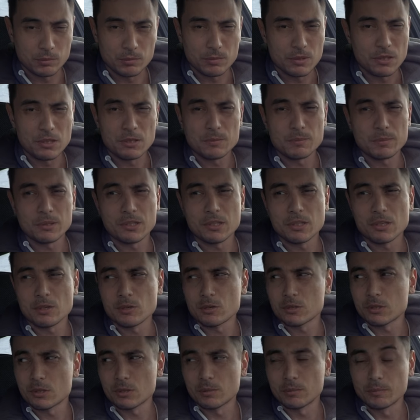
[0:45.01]
Я не
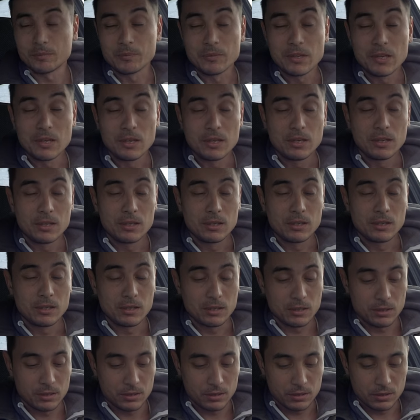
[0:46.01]
пытаюсь там
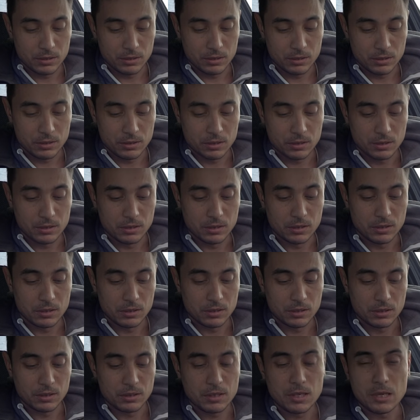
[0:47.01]

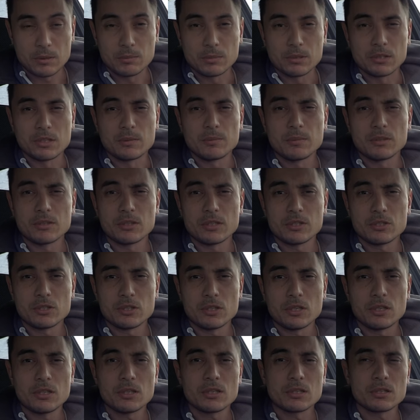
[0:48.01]
а, как бы до
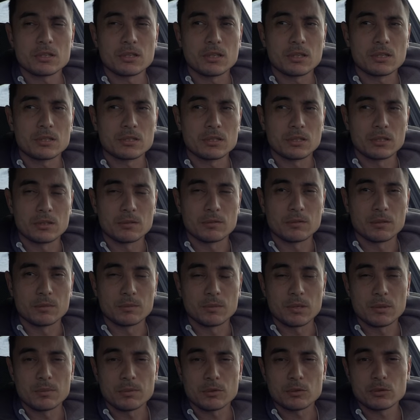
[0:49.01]
мелочей рассказать вам,
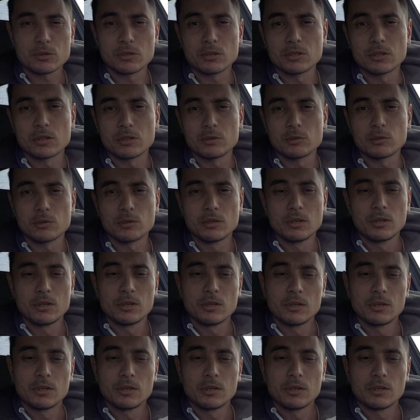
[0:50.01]
я просто даю